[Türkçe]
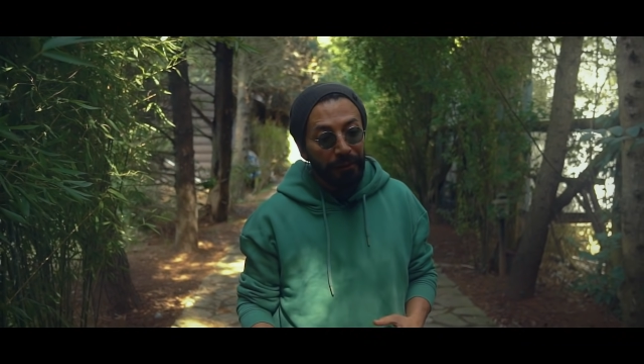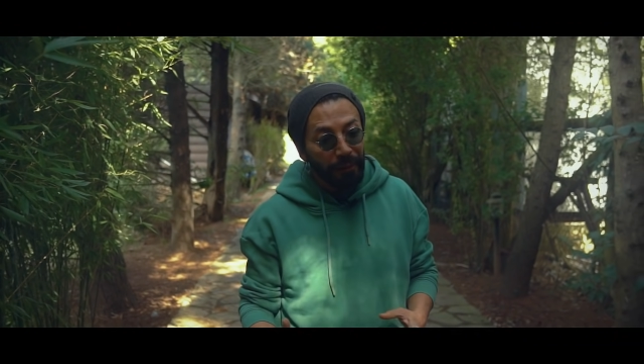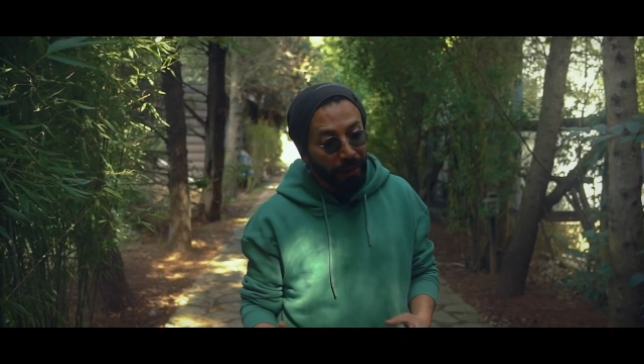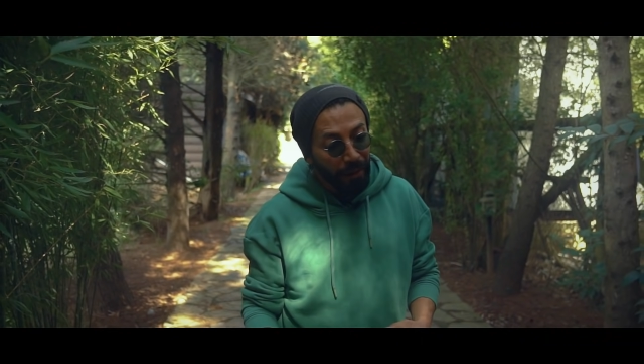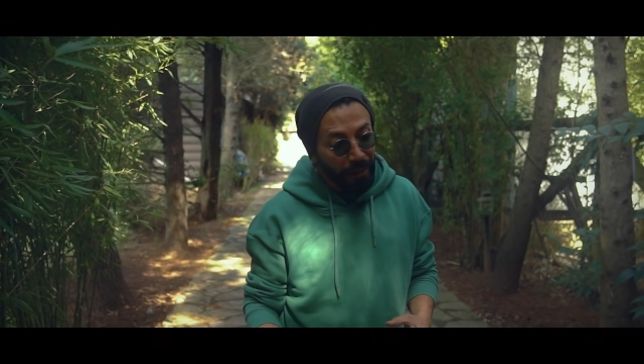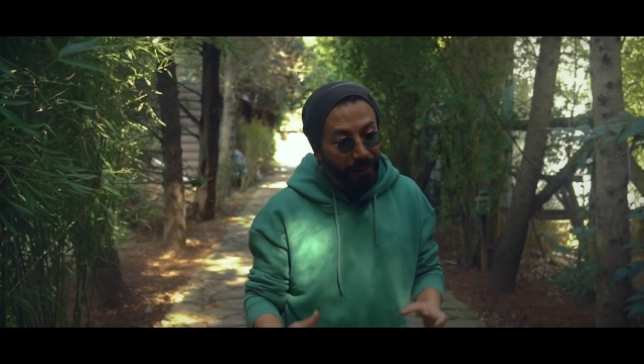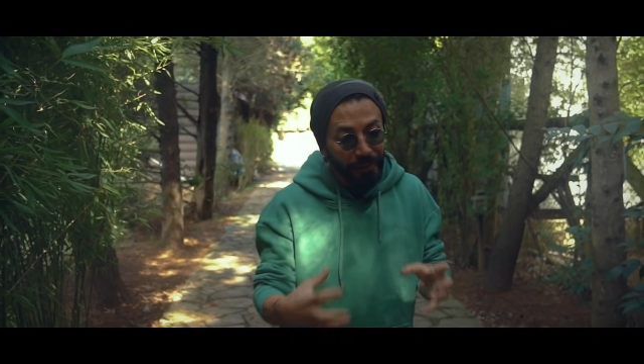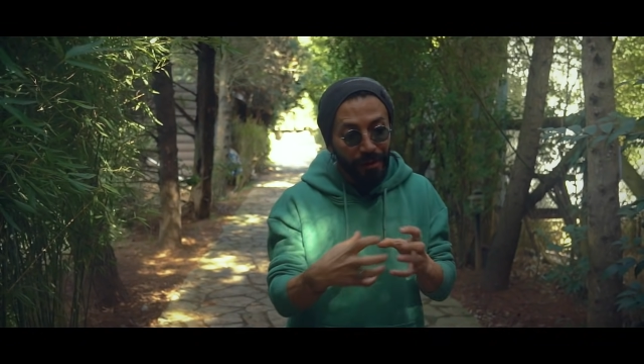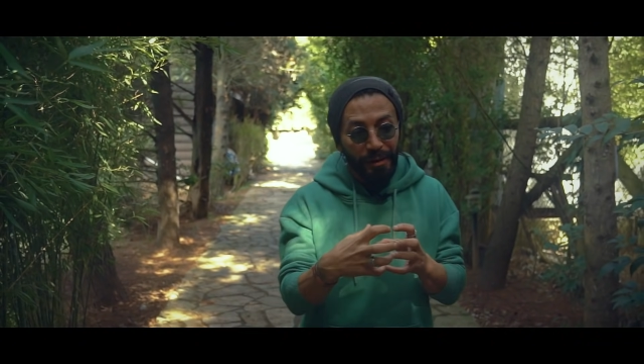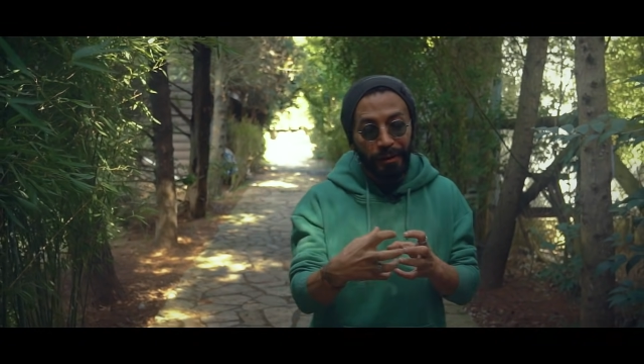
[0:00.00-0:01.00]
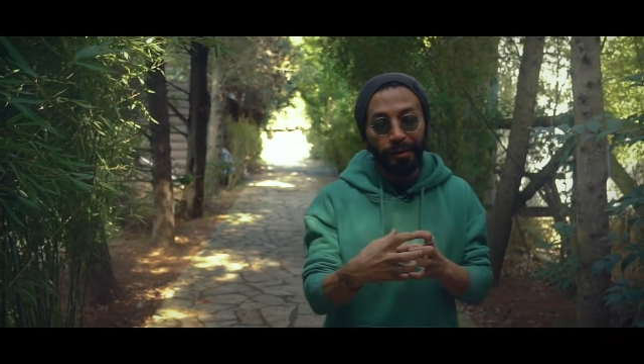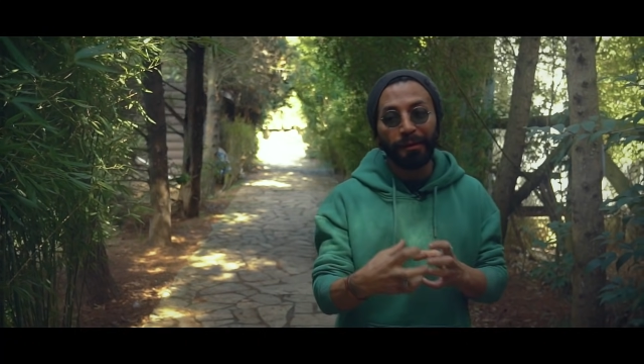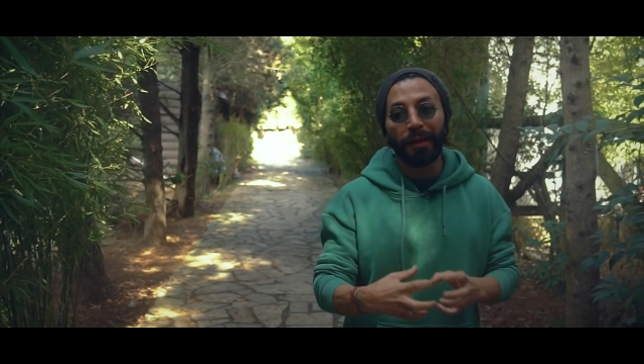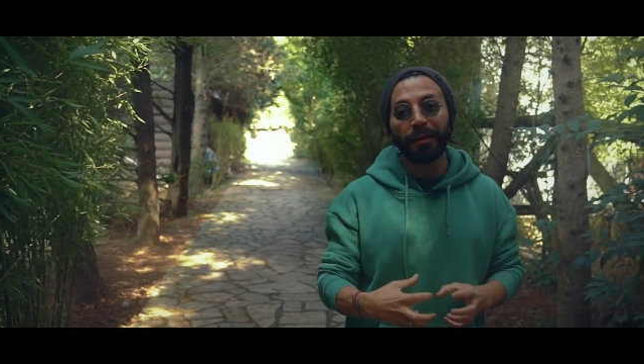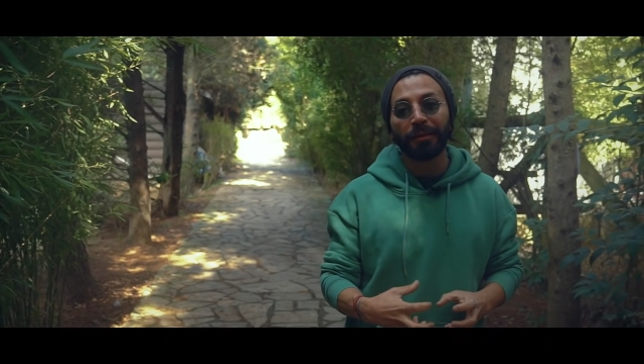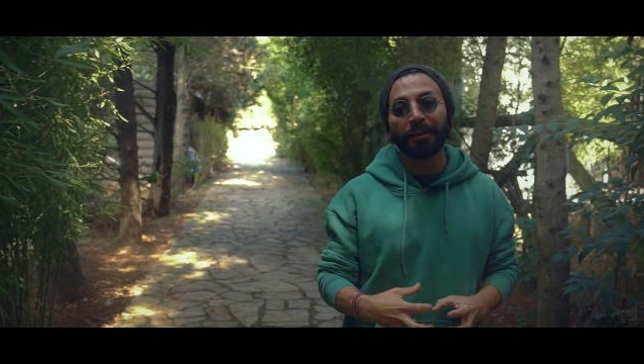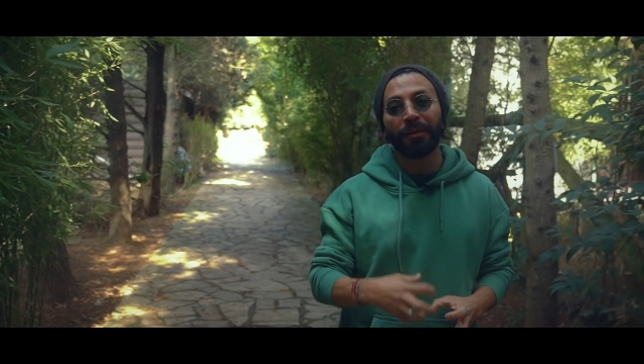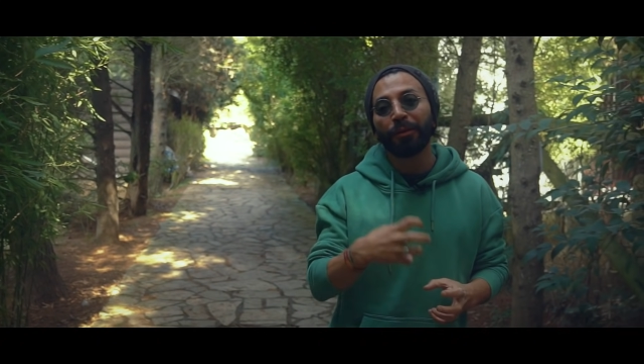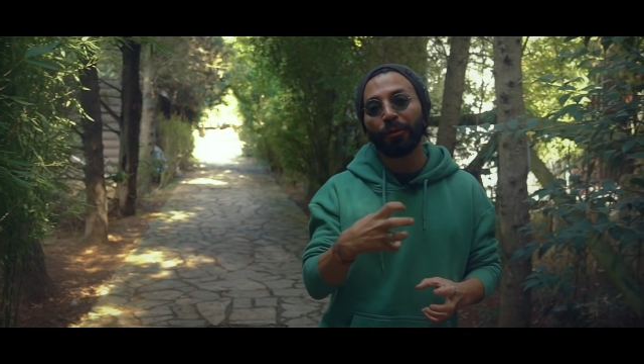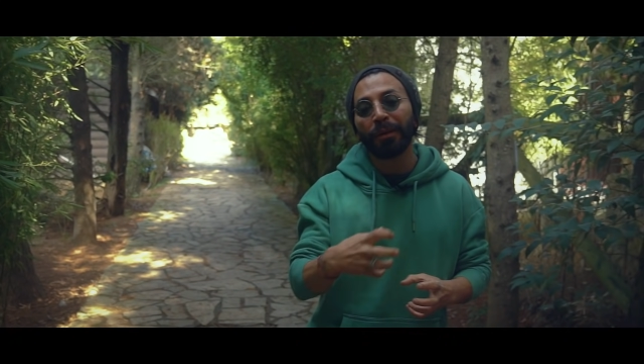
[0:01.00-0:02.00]
daha ilişkileri sağlıklı
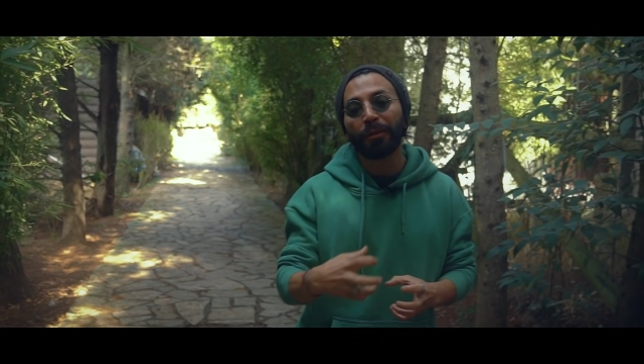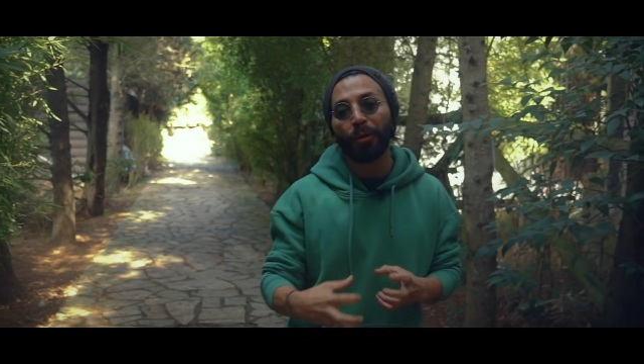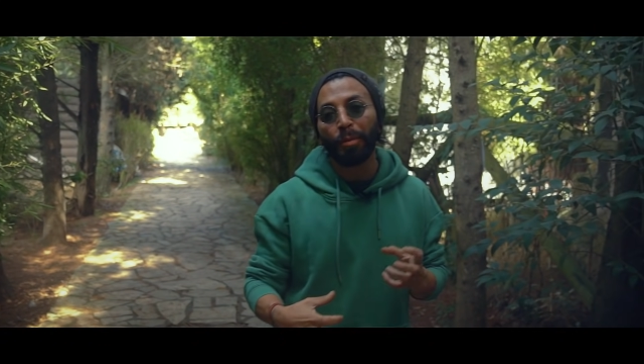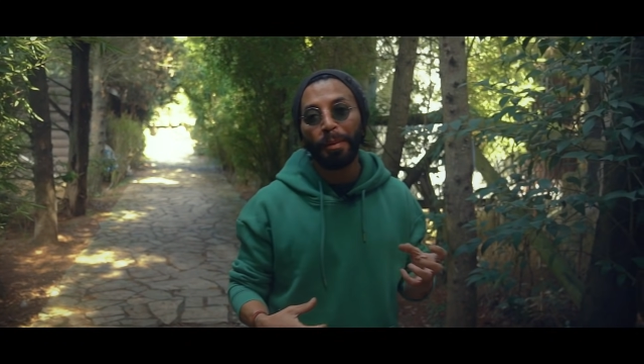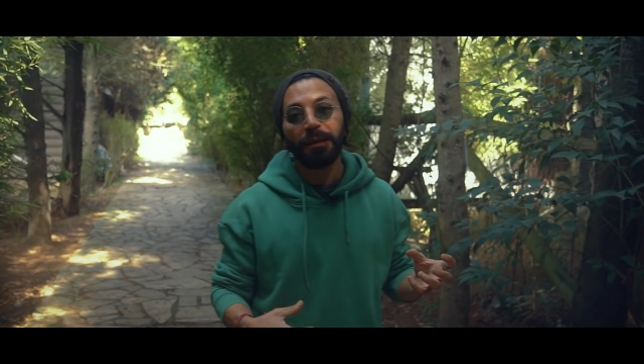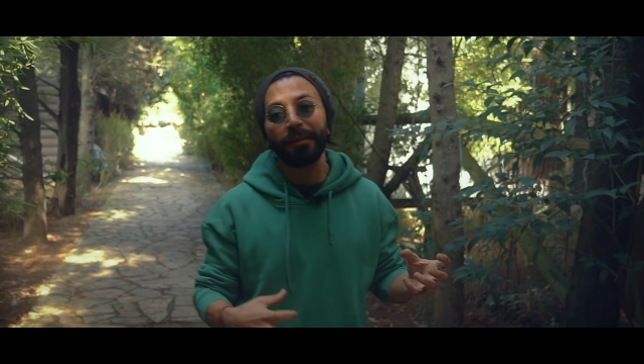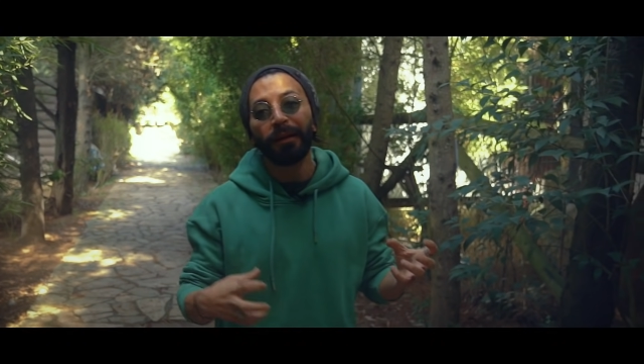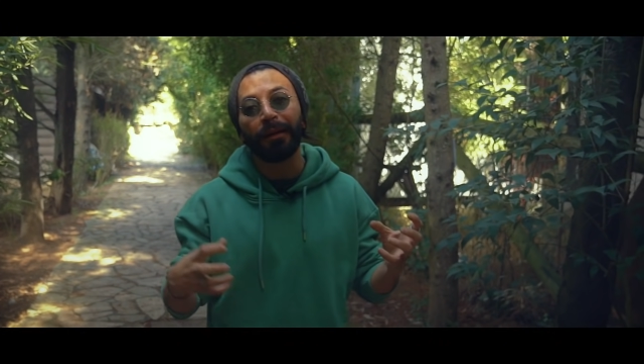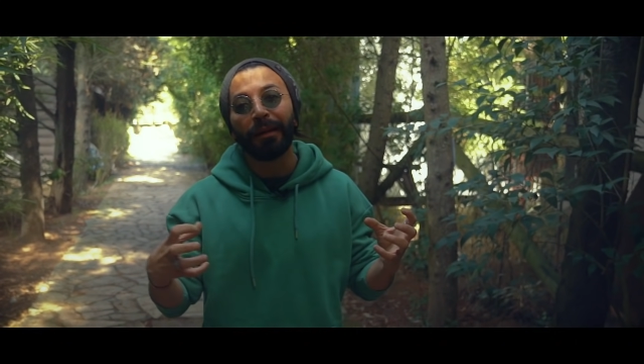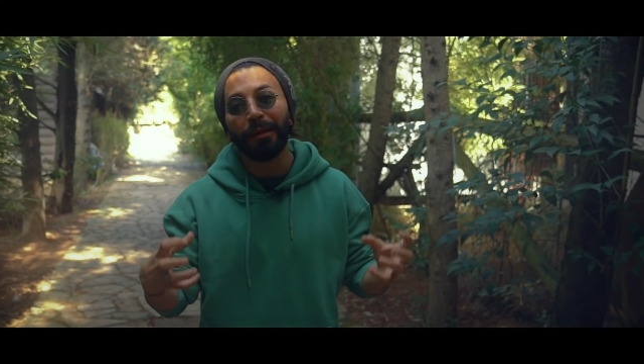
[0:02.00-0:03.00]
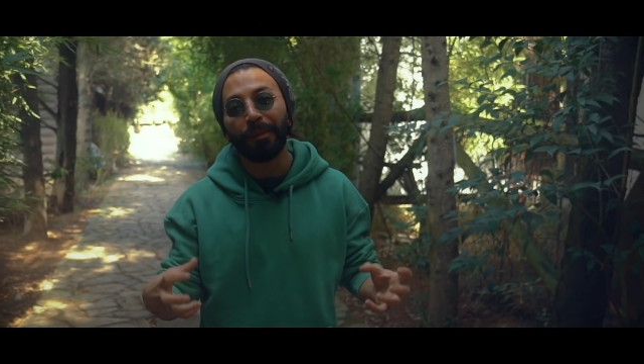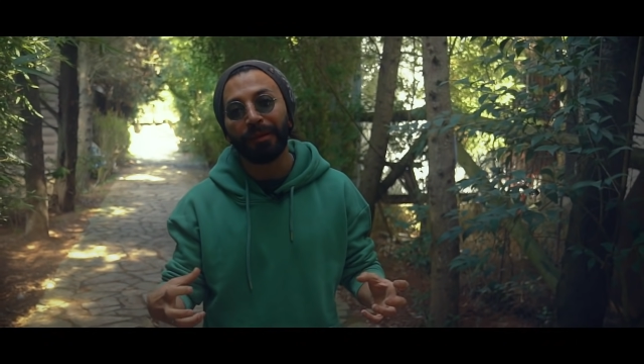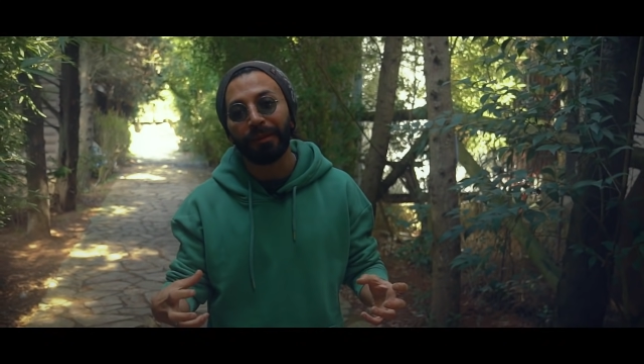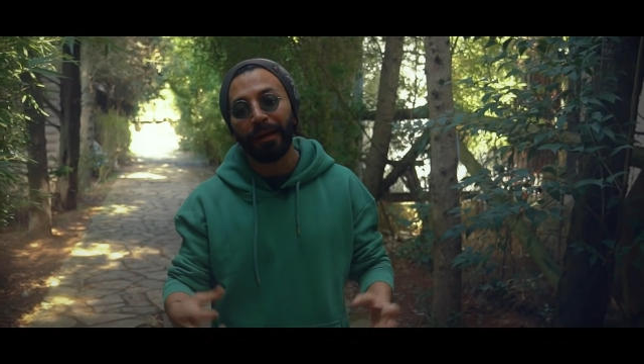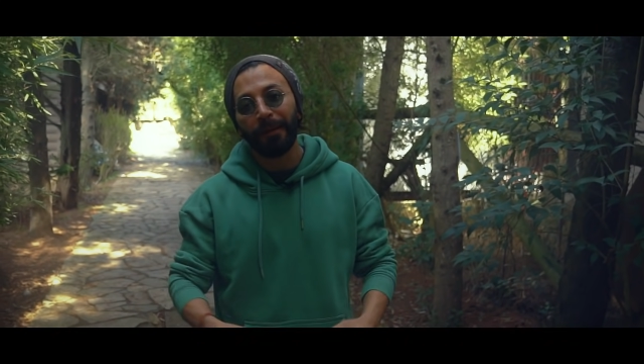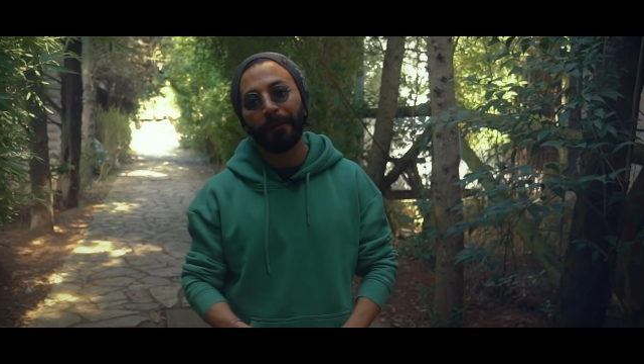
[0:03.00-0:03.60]
ve kuvvetli olmak da elimizde.